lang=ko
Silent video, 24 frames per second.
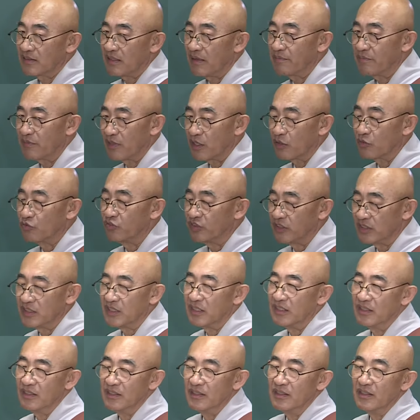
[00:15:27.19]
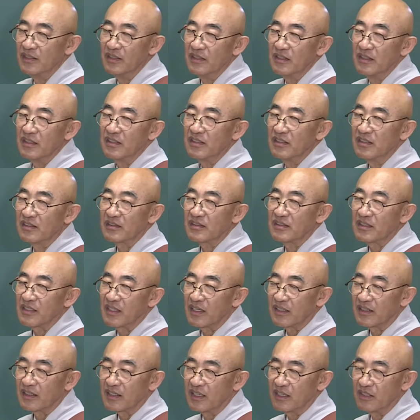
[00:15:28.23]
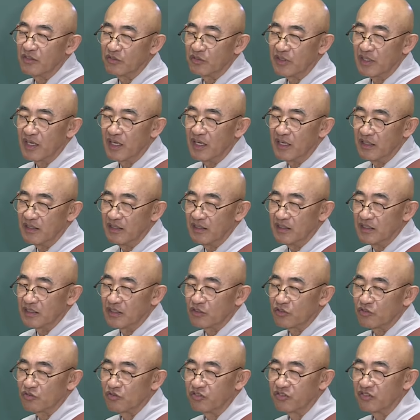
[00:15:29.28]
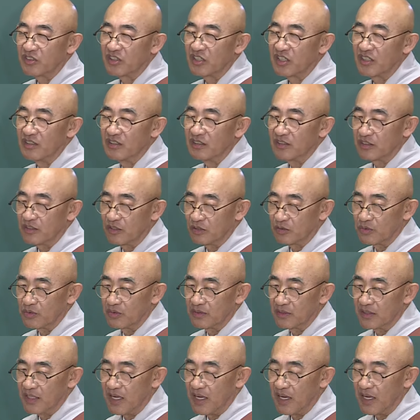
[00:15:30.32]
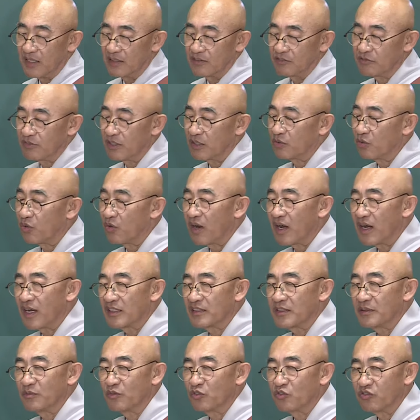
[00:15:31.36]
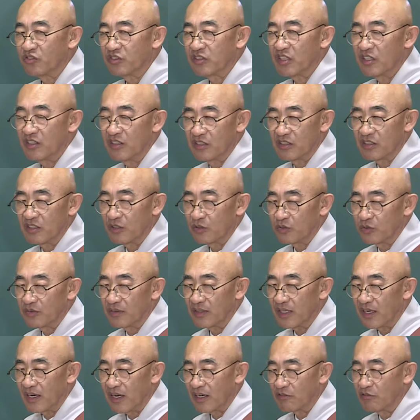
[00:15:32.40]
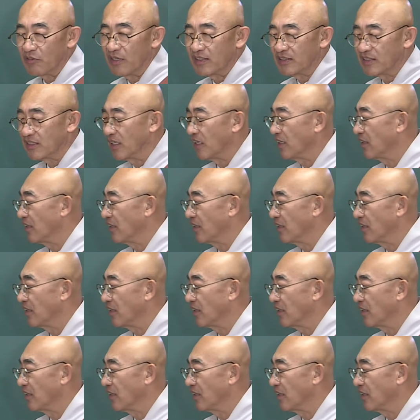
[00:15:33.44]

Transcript: 3개 구지. 이것을 갖다가 우리가 구천을 떠돈다. 누가 돌아가시면 구천을 떠돈다라고 하지